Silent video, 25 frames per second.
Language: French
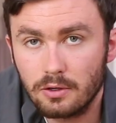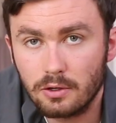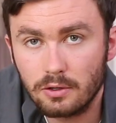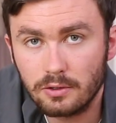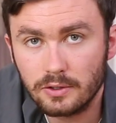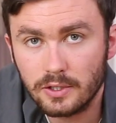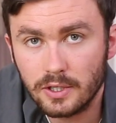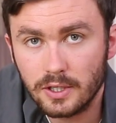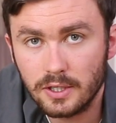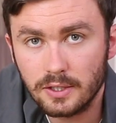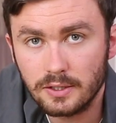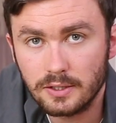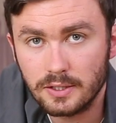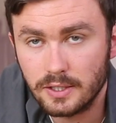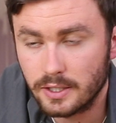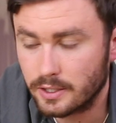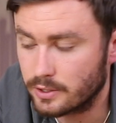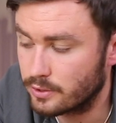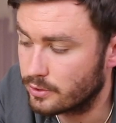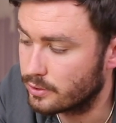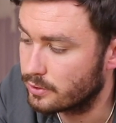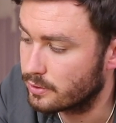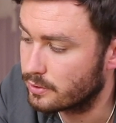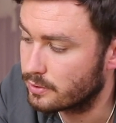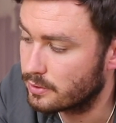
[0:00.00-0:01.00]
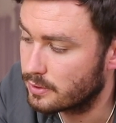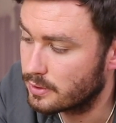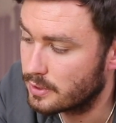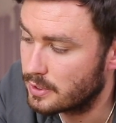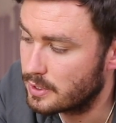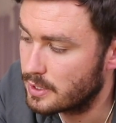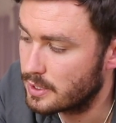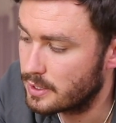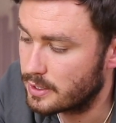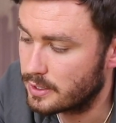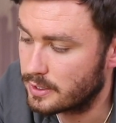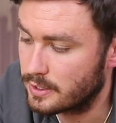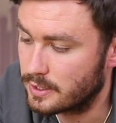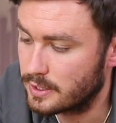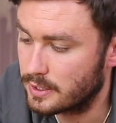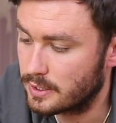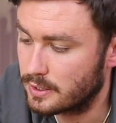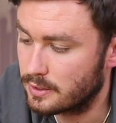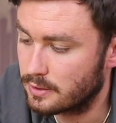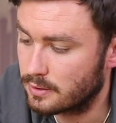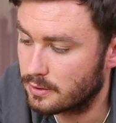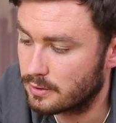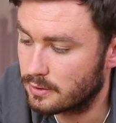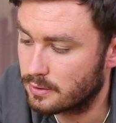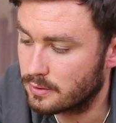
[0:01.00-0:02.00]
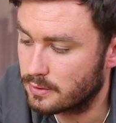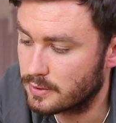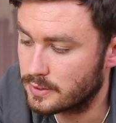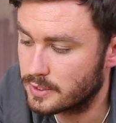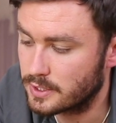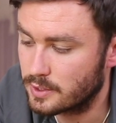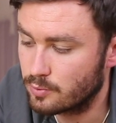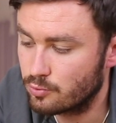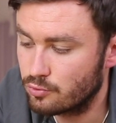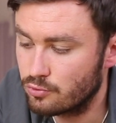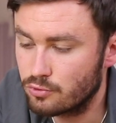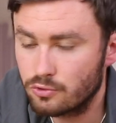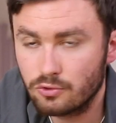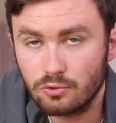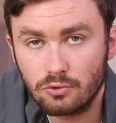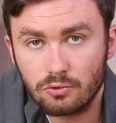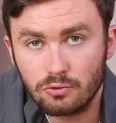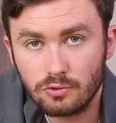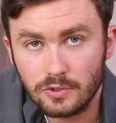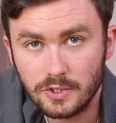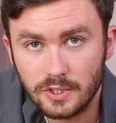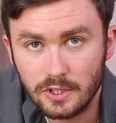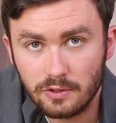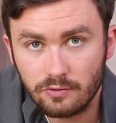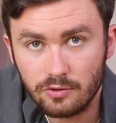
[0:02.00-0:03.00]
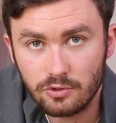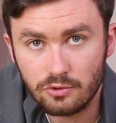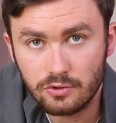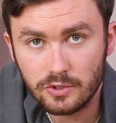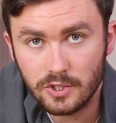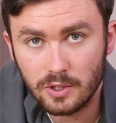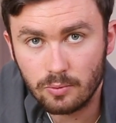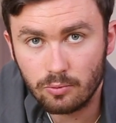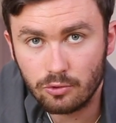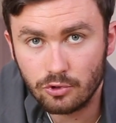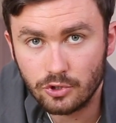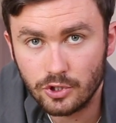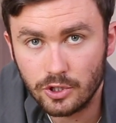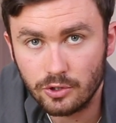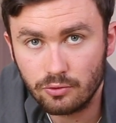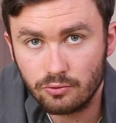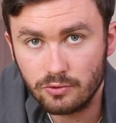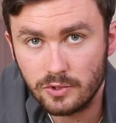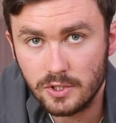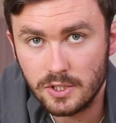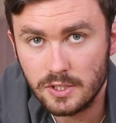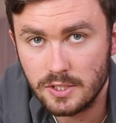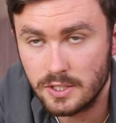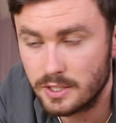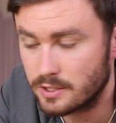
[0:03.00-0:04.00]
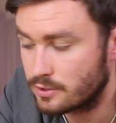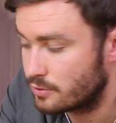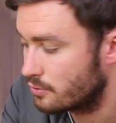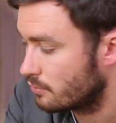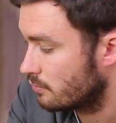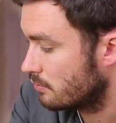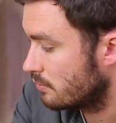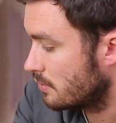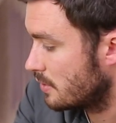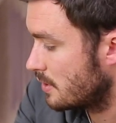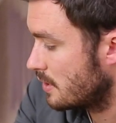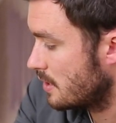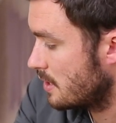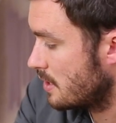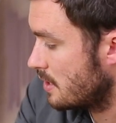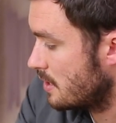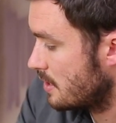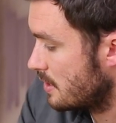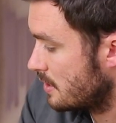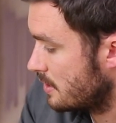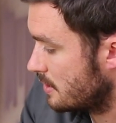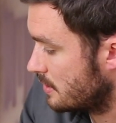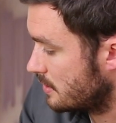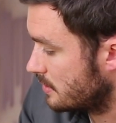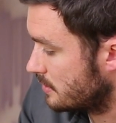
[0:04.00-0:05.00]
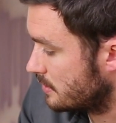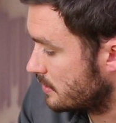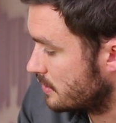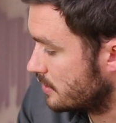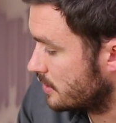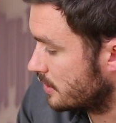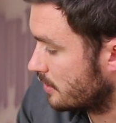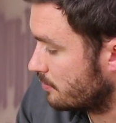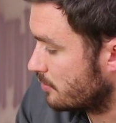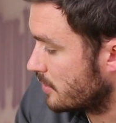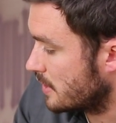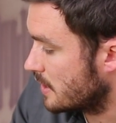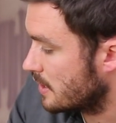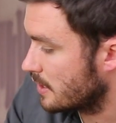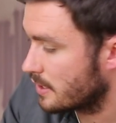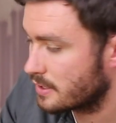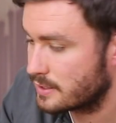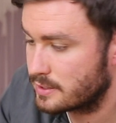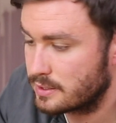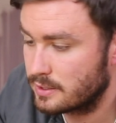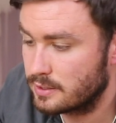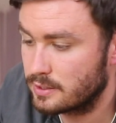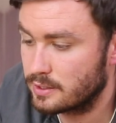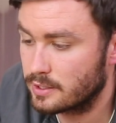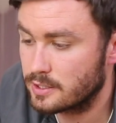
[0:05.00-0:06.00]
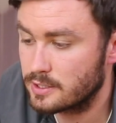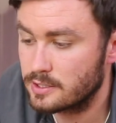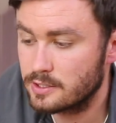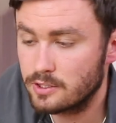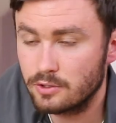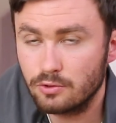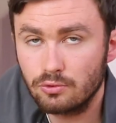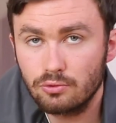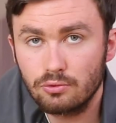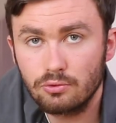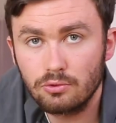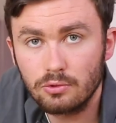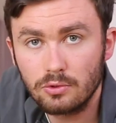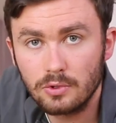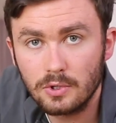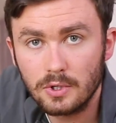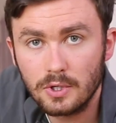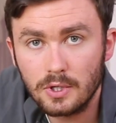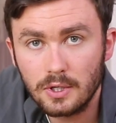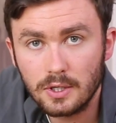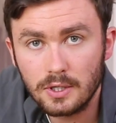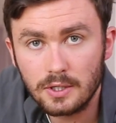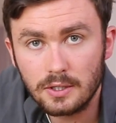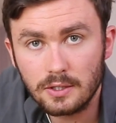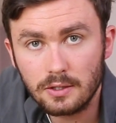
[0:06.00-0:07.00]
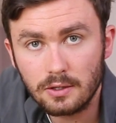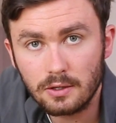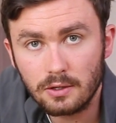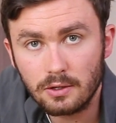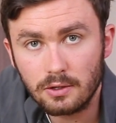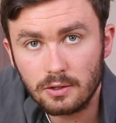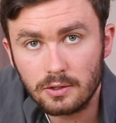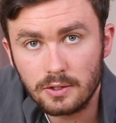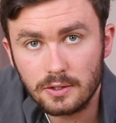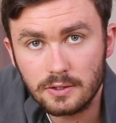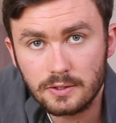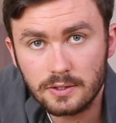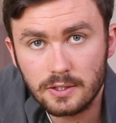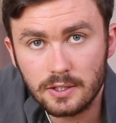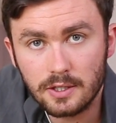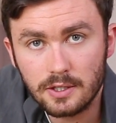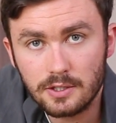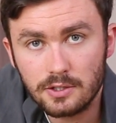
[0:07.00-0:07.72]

rentre à l'intérieur et euh, ces bus sont conservés jusqu'à prochaine utilisation. Si jamais il restait des résidus, euh, ces